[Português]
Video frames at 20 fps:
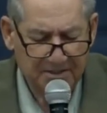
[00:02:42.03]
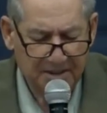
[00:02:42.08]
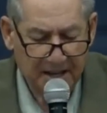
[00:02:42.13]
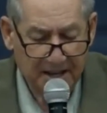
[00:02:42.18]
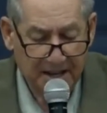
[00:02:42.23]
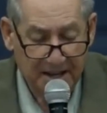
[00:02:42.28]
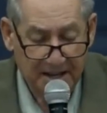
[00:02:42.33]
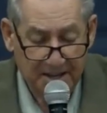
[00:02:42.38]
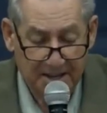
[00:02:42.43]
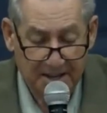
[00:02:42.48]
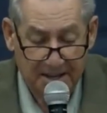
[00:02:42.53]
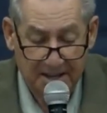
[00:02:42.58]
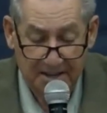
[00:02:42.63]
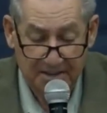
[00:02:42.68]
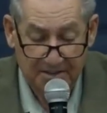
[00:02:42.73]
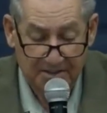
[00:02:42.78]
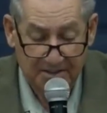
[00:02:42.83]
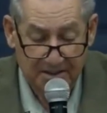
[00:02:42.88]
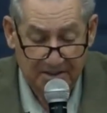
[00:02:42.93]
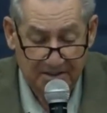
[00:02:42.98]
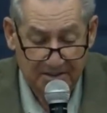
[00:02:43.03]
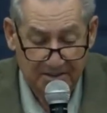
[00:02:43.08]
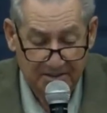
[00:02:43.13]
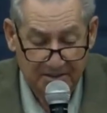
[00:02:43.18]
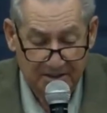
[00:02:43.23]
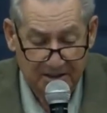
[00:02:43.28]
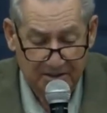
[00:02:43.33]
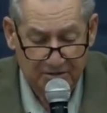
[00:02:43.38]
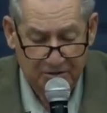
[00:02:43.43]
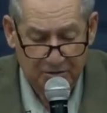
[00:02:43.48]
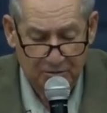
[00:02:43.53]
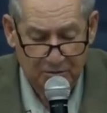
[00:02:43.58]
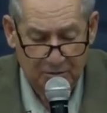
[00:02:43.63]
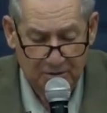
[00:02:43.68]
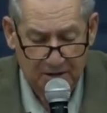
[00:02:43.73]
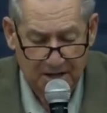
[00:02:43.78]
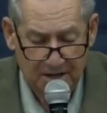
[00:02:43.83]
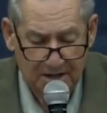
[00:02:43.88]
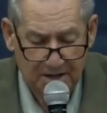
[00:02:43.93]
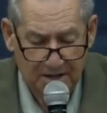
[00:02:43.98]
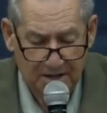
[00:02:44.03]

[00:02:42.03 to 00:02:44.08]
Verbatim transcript: riquezas da sua